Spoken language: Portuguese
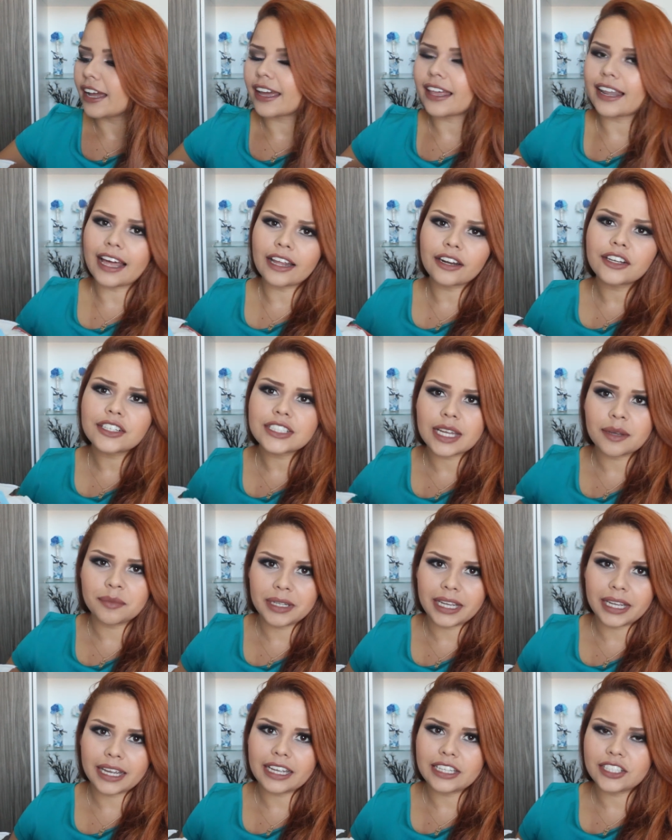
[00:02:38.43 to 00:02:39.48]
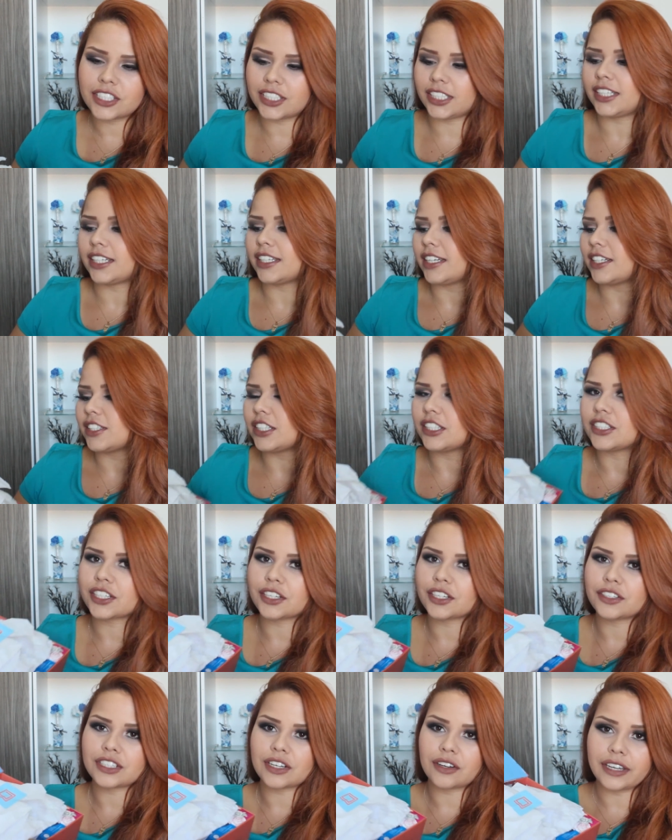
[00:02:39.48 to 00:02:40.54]
Claro que eu já abri a caixinha, né, gente?
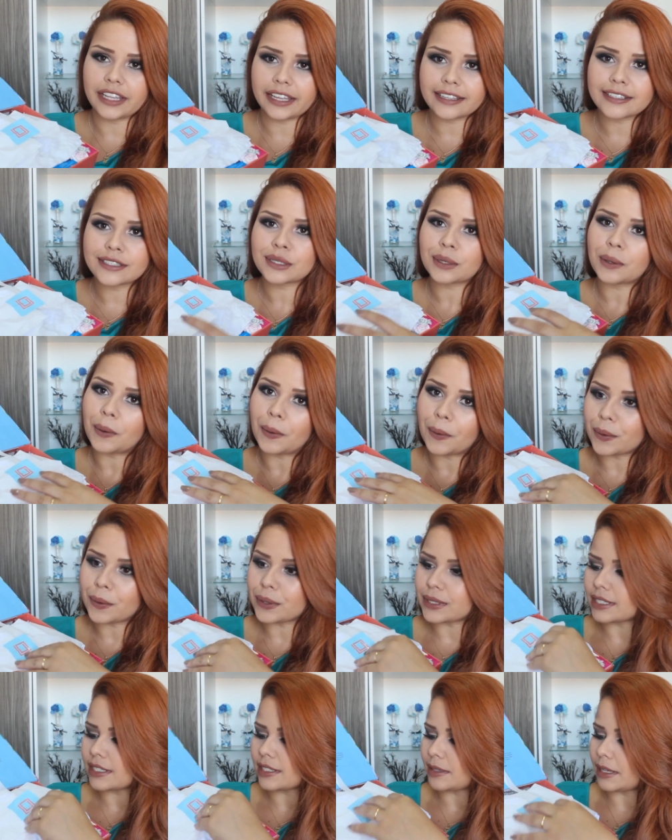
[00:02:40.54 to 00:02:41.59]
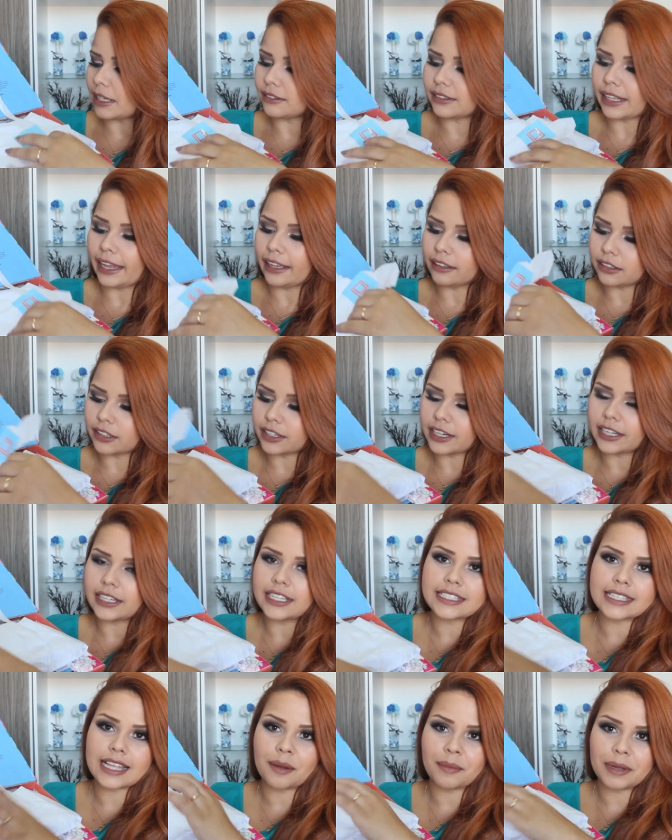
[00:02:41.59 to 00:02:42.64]
Que eu já olhei as coisas. Eu tento
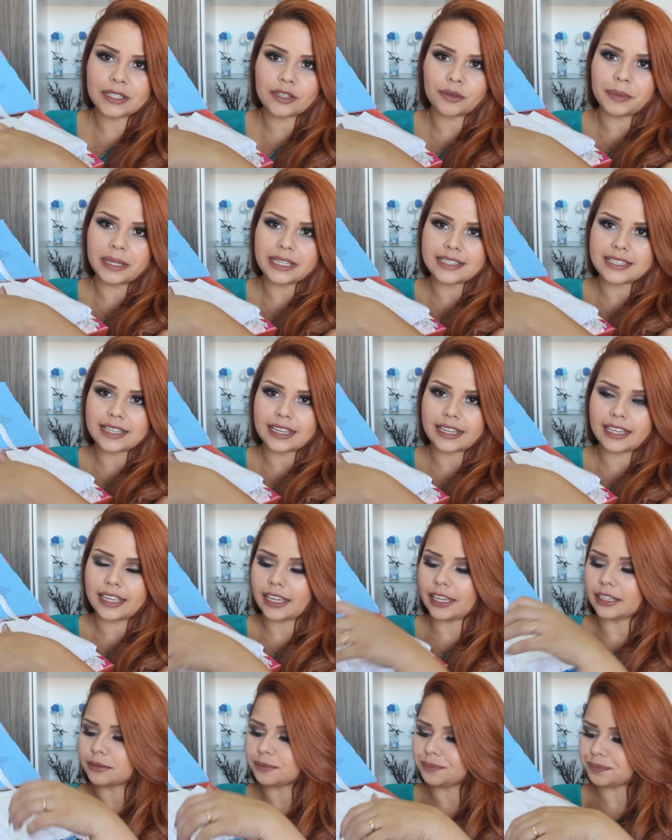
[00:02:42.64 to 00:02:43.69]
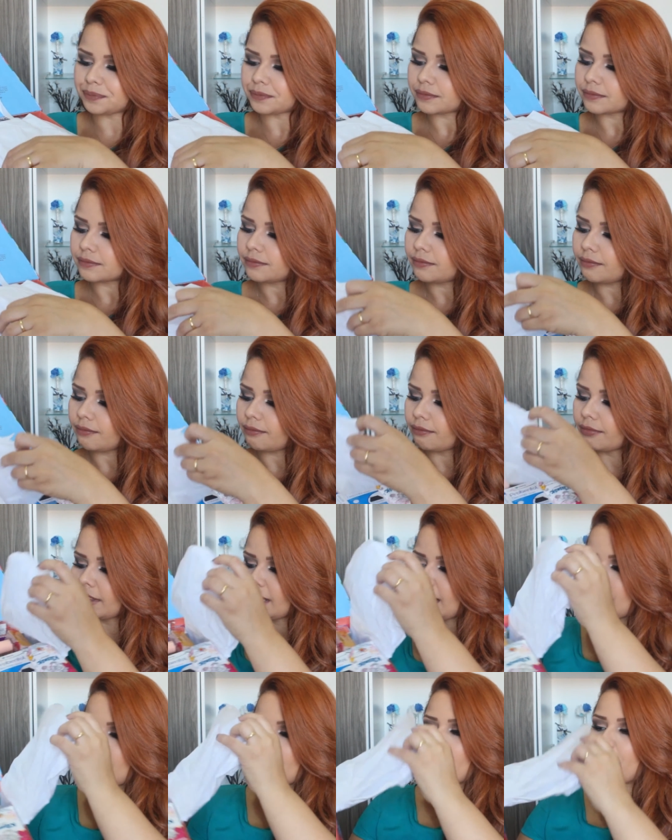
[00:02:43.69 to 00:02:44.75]
organizar mais ou menos aqui
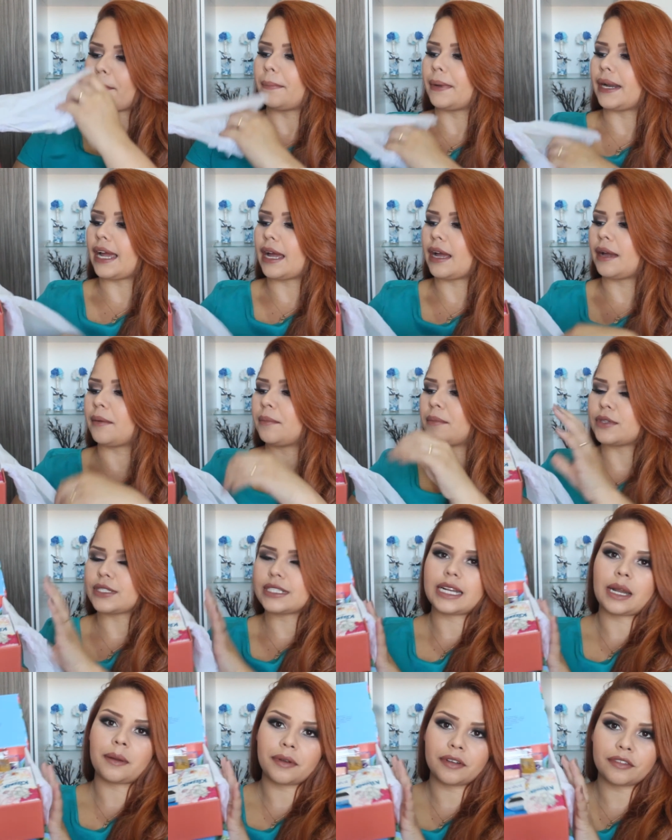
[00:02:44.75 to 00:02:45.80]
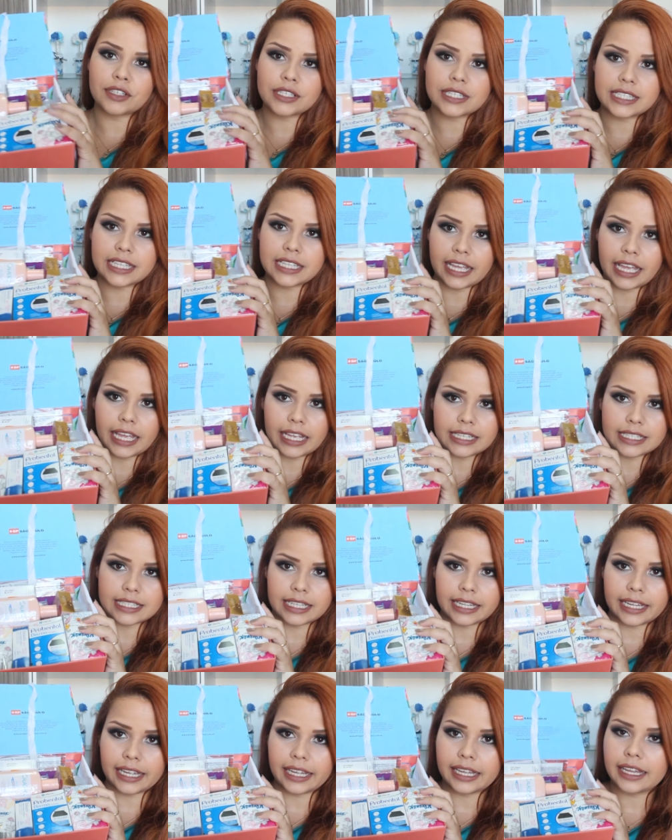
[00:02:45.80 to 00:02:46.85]
pra mostrar pra vocês,
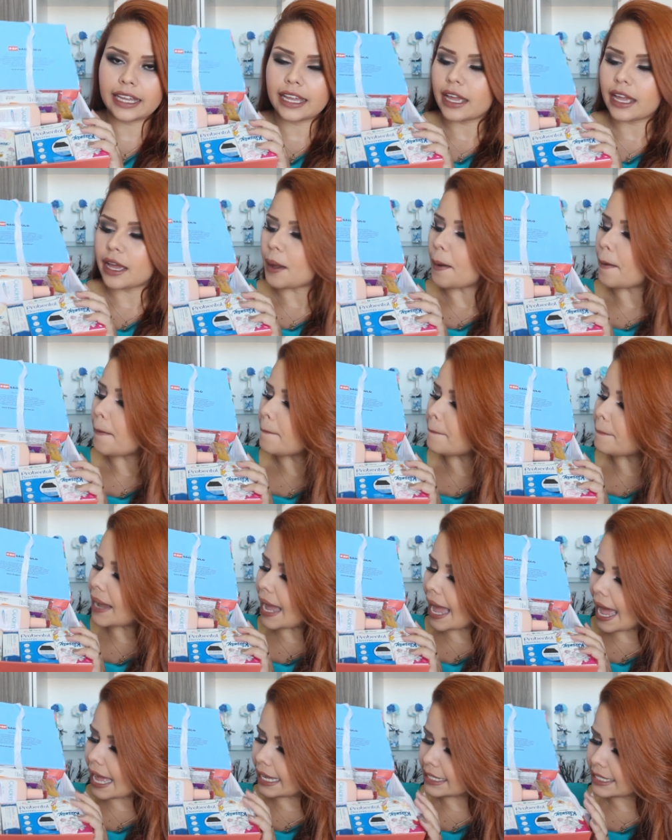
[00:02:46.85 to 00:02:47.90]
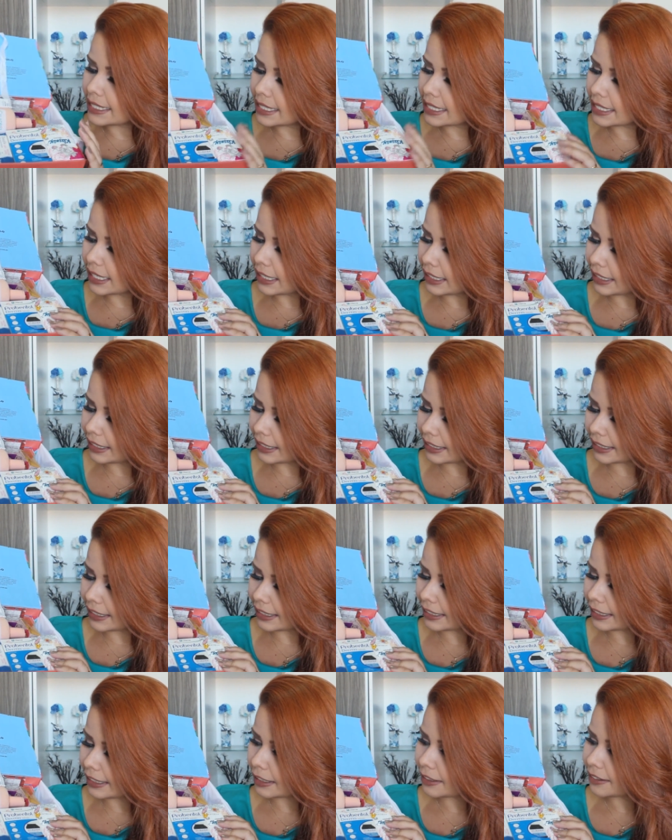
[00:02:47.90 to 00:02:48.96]
né? Mas
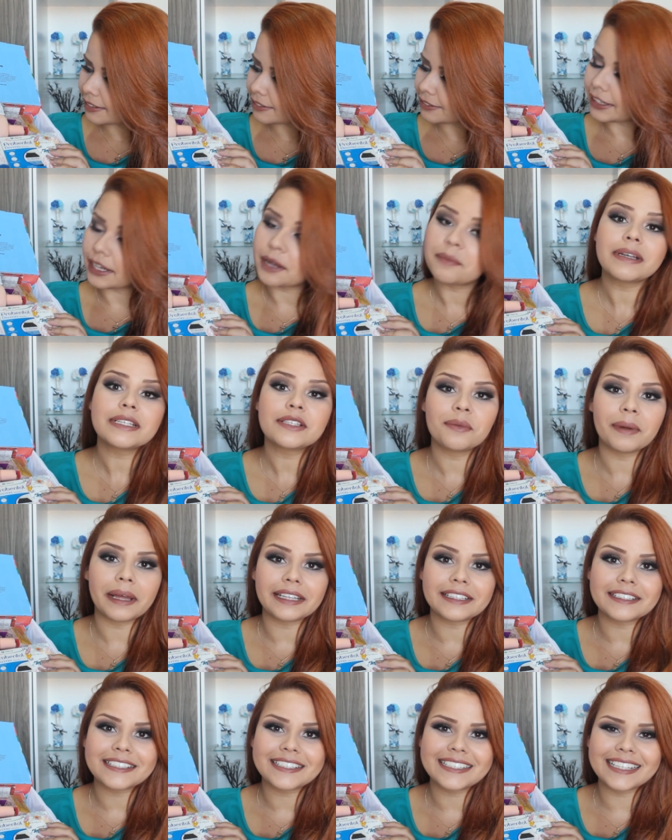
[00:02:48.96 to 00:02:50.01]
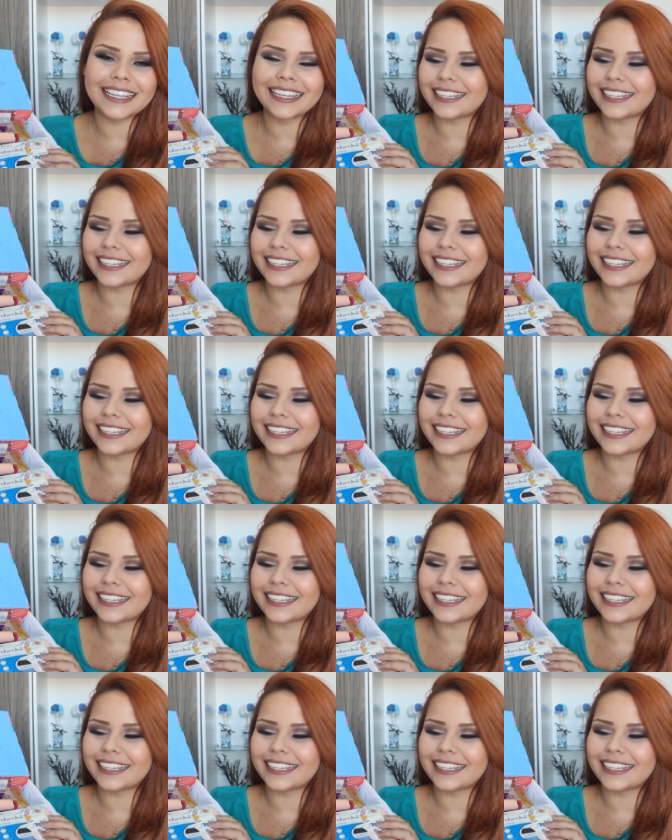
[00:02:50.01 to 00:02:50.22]
fica mais ou menos.